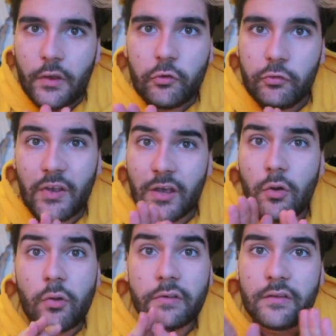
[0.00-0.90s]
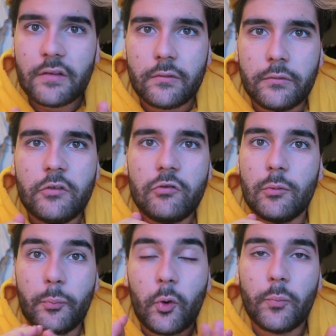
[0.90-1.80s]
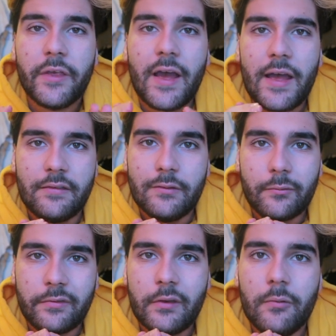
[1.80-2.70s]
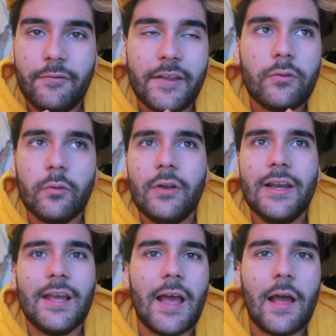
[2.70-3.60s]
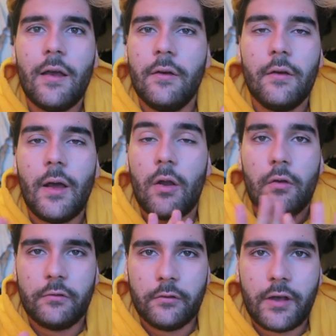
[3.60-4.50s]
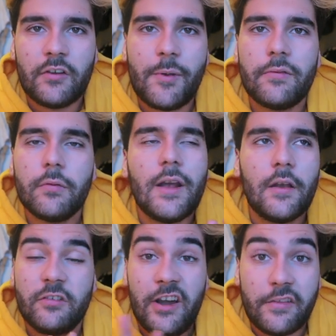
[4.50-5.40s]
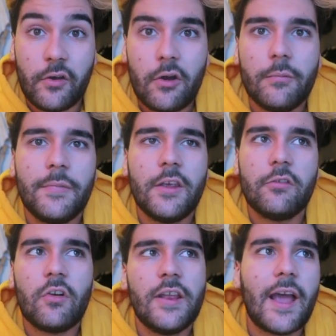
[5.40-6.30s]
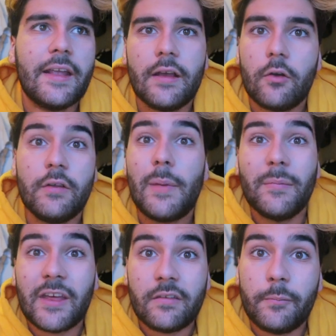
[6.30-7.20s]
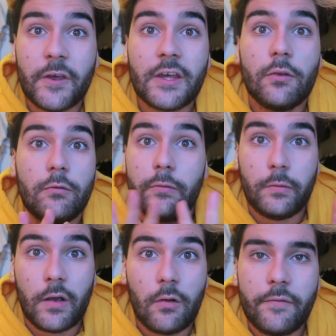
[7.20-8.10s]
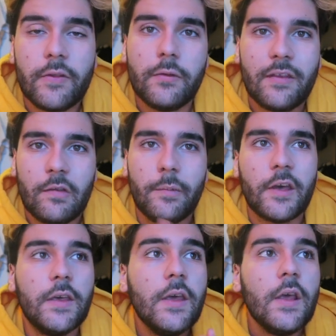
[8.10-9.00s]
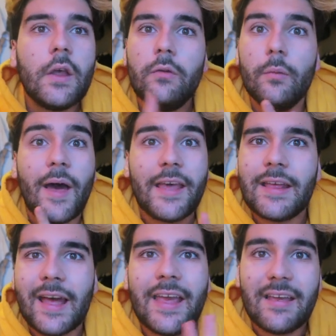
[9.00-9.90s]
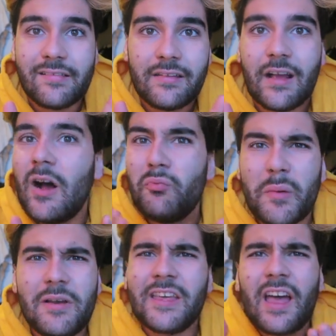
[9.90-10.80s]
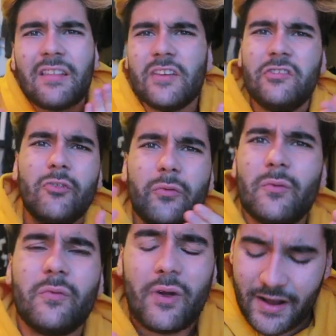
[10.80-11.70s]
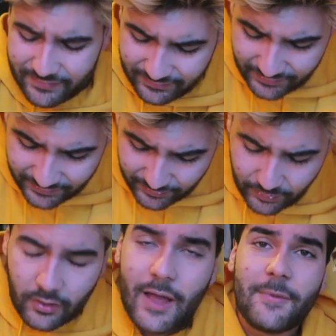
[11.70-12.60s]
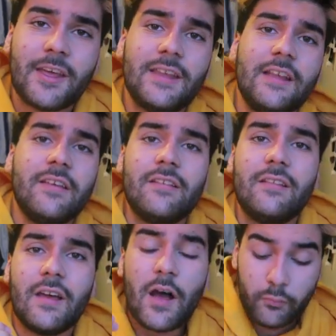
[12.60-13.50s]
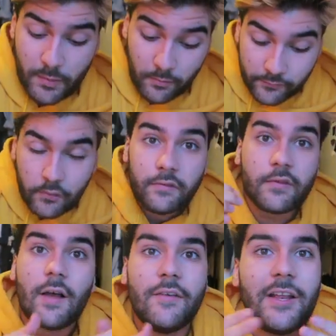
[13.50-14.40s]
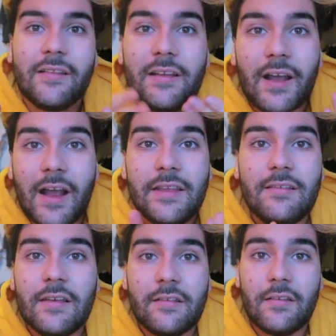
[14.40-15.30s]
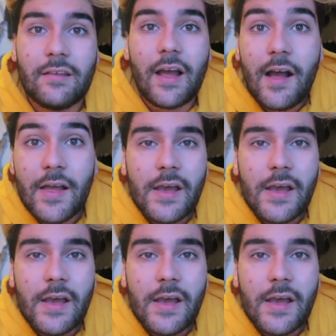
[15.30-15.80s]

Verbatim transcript: Je suis d'accord qu'aux États-Unis, je suis premier à dénoncer le fait que les euh, alors, je crache pas sur elle, hein, je l'adore, mais genre a rien à gronder. même Katy Perry, je suis un grand fan de Katy Perry, de Maria Carey, etc. Ou même les Kardashians qu'on voit à la télé euh, américaine, etc. Ou même en France, hein, avec la télé-réalité, etc.